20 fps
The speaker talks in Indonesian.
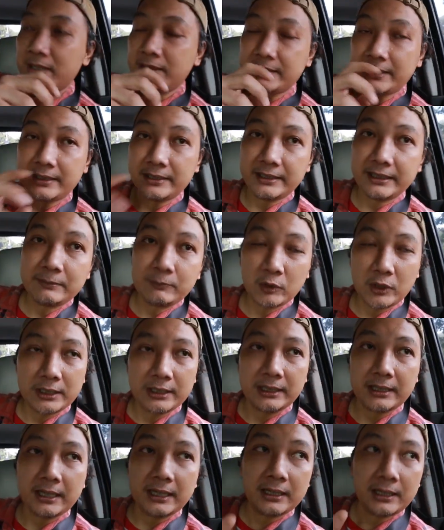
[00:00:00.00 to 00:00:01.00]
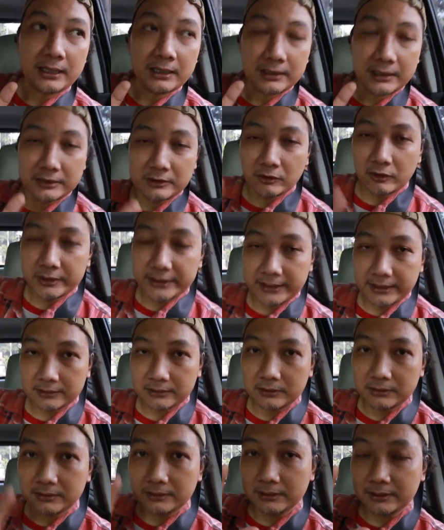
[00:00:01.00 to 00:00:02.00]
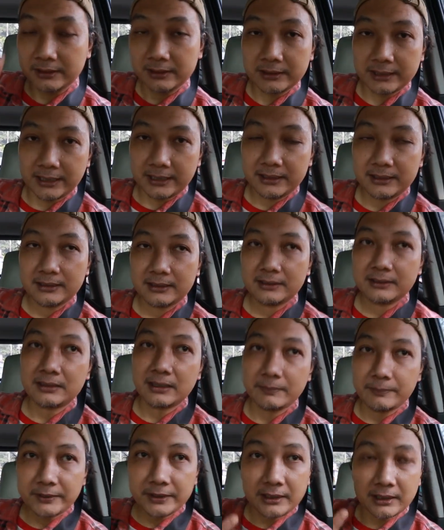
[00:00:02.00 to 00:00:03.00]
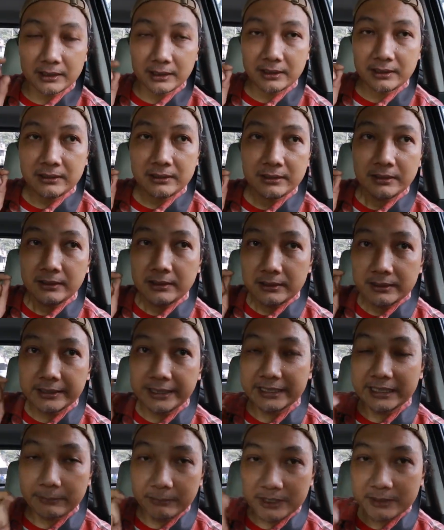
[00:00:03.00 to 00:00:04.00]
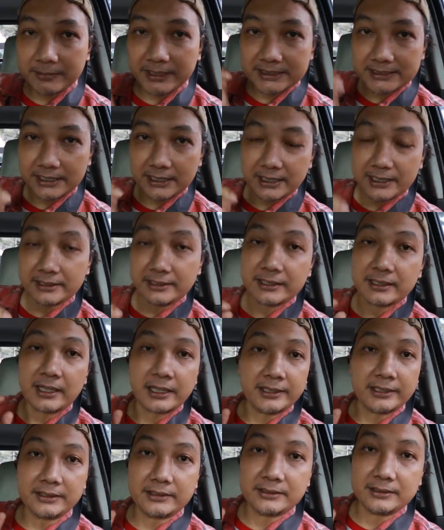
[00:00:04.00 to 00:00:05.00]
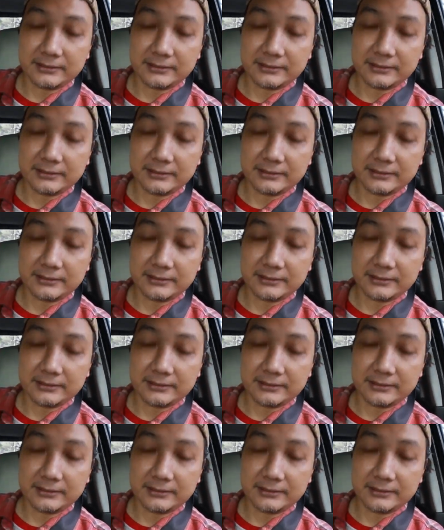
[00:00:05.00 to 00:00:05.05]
saya lihat bukan karena harga drone yang rendah tapi karena daya beli masyarakat yang naik